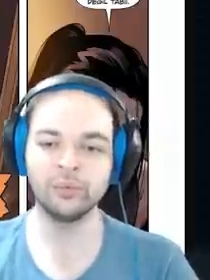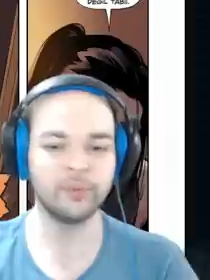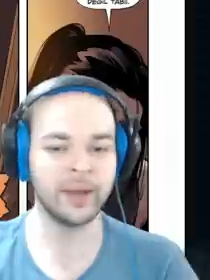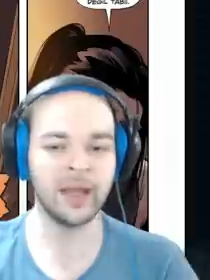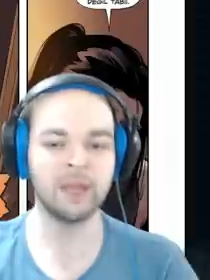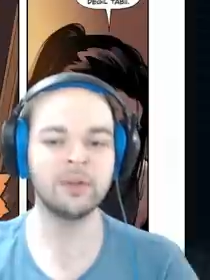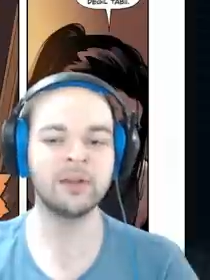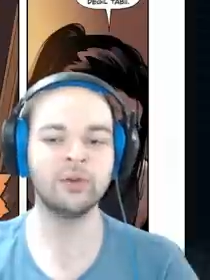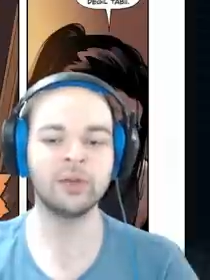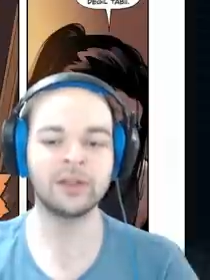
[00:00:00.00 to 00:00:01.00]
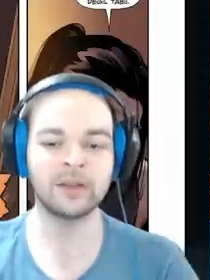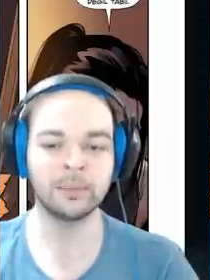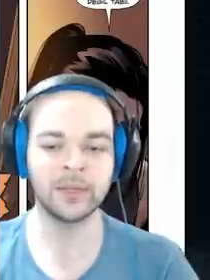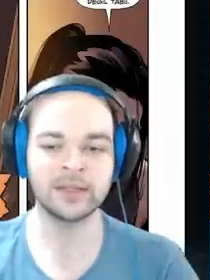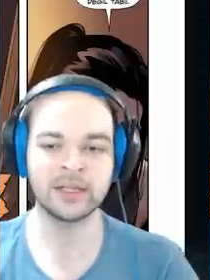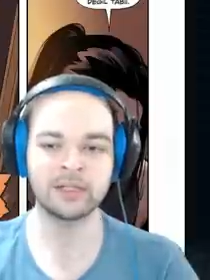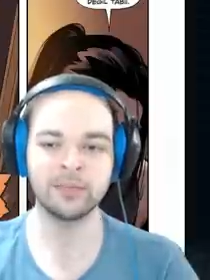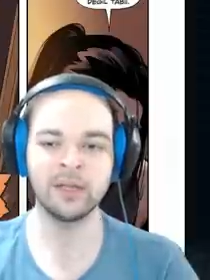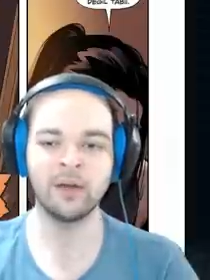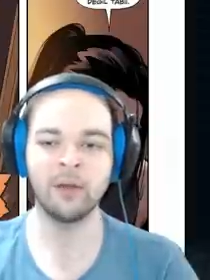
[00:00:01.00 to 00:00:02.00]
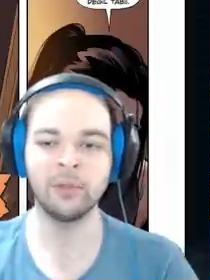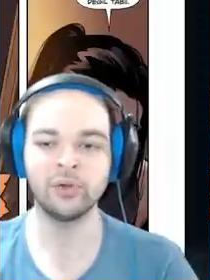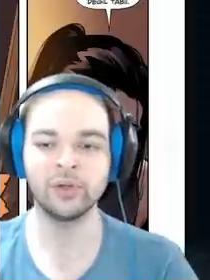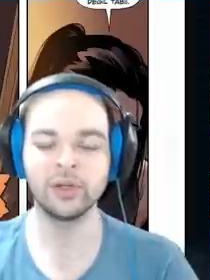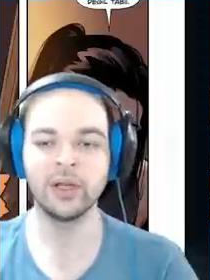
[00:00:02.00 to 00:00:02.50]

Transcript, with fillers: bunu beğenmedi diyor. Kitaplar seçmeye devam ediyor.